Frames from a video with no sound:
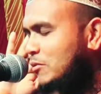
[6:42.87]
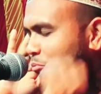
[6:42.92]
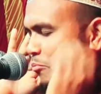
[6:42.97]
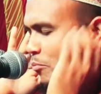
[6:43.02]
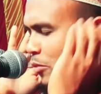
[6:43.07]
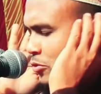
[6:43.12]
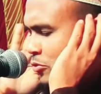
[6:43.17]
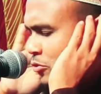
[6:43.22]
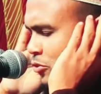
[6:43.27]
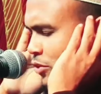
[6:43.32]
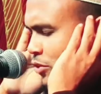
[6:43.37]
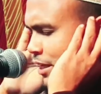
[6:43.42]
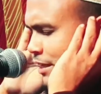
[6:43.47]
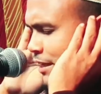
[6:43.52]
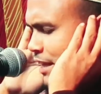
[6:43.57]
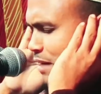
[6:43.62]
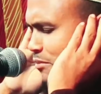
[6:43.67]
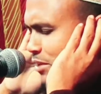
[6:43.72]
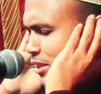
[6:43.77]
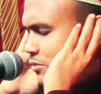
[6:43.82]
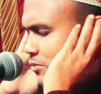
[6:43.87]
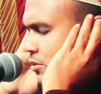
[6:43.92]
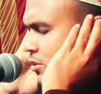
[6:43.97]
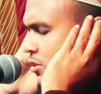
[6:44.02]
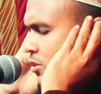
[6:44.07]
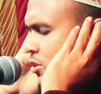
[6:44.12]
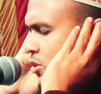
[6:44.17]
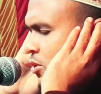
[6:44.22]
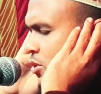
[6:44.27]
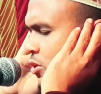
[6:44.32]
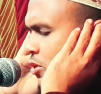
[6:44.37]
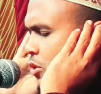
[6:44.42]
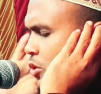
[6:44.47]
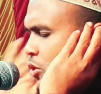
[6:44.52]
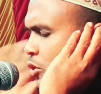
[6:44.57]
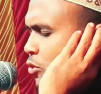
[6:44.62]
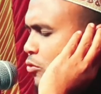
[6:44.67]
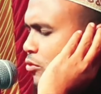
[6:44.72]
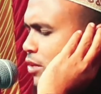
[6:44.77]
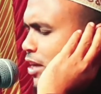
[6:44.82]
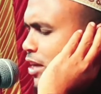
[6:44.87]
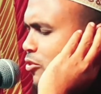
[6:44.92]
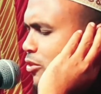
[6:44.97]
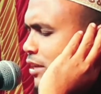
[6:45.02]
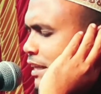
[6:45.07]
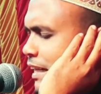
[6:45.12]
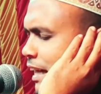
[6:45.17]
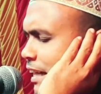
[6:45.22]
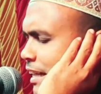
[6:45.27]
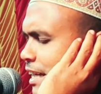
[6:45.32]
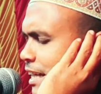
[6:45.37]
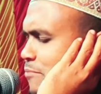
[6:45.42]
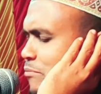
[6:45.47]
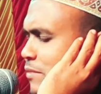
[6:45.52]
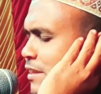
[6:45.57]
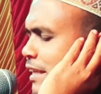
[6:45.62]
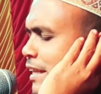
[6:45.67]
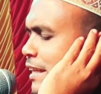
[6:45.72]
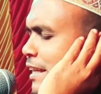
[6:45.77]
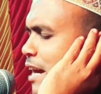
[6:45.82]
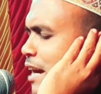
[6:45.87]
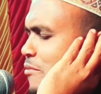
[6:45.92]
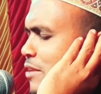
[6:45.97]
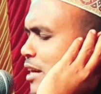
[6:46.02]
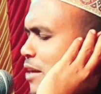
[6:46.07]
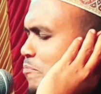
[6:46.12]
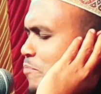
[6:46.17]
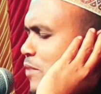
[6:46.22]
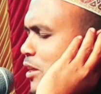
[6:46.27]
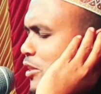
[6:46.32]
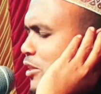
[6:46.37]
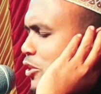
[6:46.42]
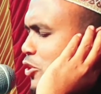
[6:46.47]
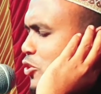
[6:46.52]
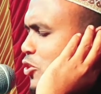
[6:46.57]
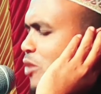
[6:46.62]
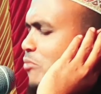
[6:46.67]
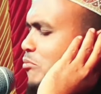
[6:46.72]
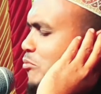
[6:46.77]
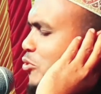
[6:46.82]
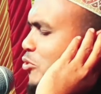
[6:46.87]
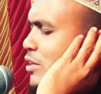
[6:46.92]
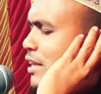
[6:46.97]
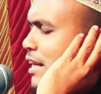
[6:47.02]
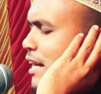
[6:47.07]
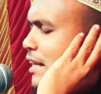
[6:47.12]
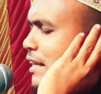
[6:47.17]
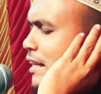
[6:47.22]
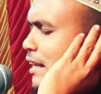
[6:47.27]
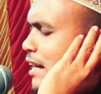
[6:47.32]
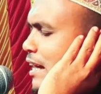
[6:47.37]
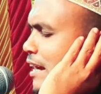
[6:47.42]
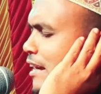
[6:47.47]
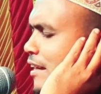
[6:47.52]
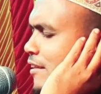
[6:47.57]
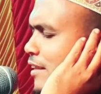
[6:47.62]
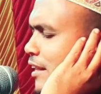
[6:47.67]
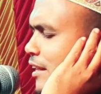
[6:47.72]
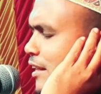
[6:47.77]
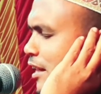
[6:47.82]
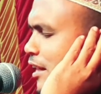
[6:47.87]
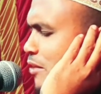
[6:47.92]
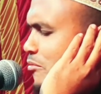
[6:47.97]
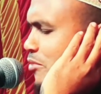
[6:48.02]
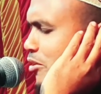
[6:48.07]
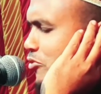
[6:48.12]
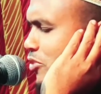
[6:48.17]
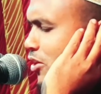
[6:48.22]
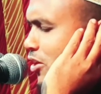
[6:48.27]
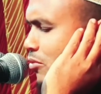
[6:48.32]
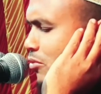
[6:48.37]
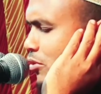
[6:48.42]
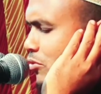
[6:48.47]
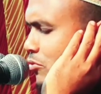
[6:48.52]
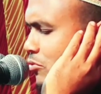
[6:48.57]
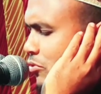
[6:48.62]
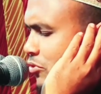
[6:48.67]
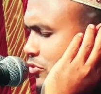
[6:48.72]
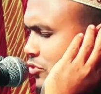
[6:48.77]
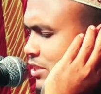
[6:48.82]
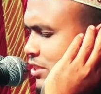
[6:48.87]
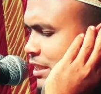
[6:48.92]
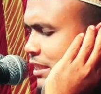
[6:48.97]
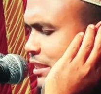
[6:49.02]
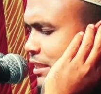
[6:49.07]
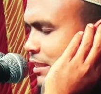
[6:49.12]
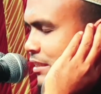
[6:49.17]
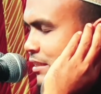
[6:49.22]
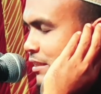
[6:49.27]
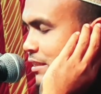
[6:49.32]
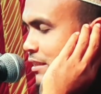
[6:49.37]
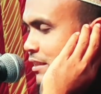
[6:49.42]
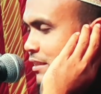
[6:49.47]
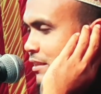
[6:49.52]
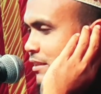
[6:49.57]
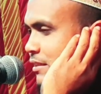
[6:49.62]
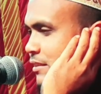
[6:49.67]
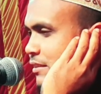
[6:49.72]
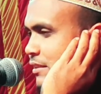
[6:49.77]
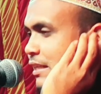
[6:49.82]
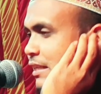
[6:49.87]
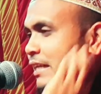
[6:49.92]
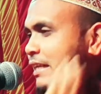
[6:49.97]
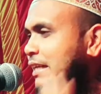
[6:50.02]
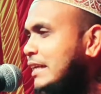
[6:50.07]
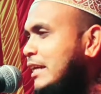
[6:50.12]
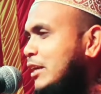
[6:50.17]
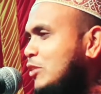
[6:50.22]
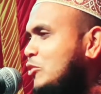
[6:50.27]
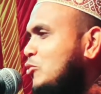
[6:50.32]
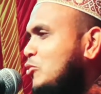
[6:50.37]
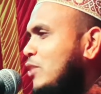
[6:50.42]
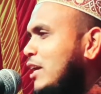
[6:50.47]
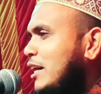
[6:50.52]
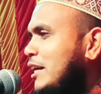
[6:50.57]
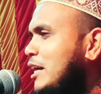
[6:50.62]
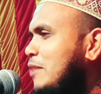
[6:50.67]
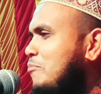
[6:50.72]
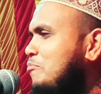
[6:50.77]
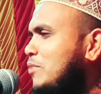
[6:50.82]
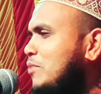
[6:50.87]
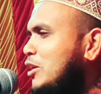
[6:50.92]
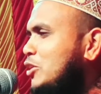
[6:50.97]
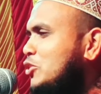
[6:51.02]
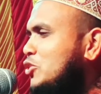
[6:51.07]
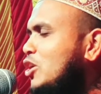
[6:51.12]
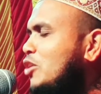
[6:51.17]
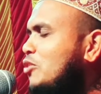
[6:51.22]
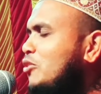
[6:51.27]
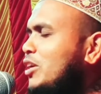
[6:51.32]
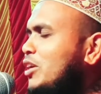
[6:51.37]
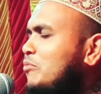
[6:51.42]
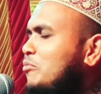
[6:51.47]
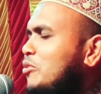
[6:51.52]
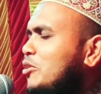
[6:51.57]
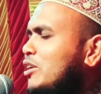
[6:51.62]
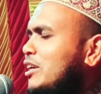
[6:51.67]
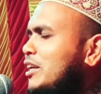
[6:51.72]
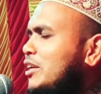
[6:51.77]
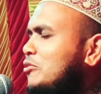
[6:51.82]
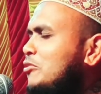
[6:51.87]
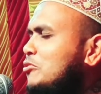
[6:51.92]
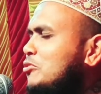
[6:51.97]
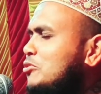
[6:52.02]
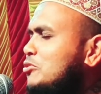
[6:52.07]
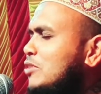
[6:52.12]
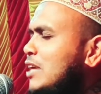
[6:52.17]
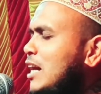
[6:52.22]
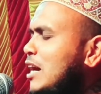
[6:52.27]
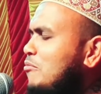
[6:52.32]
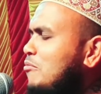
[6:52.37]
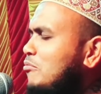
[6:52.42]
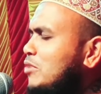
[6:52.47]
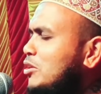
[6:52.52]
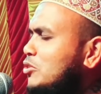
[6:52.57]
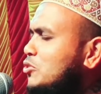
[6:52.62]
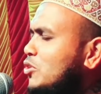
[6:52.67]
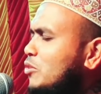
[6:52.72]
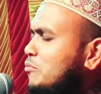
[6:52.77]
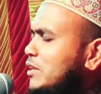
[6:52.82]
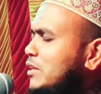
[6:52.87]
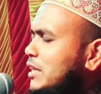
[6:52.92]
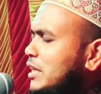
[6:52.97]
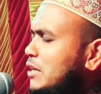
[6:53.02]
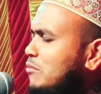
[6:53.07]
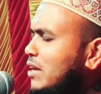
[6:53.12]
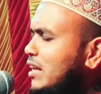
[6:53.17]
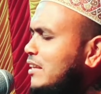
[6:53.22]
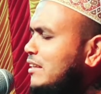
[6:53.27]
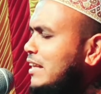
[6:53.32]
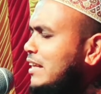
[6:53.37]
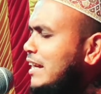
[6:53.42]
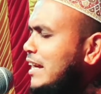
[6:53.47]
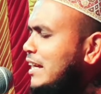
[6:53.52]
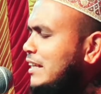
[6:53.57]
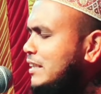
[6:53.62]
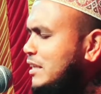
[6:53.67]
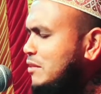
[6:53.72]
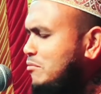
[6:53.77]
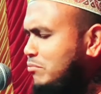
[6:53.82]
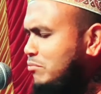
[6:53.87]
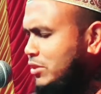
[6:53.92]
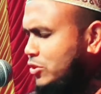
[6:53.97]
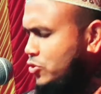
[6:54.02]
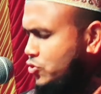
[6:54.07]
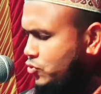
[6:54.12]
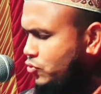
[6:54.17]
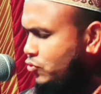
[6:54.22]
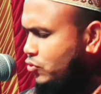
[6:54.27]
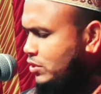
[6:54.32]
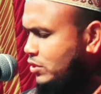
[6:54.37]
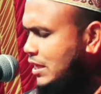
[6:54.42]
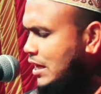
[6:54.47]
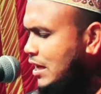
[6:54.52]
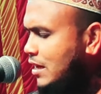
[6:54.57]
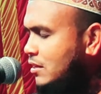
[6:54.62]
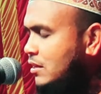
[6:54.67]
বন্ধুরারে আমার কোরআন কারিম থেকে আমি আপনাদের সম্মুখে একখান আয়াতে কারিমা তলাবাদ করেছি একটু আগে আপনারা সকলে বললেন হুজুর আমরা সবই ইমানদার এক নম্বরের শ্রোতা